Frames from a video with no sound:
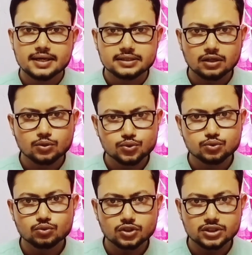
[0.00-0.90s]
যারা খুব
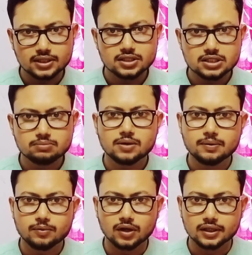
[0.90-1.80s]
সুন্দর সাজেস্টিভভাবে
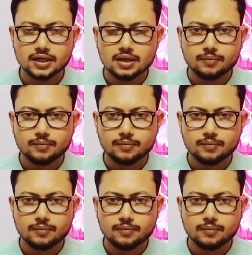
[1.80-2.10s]
পড়ায়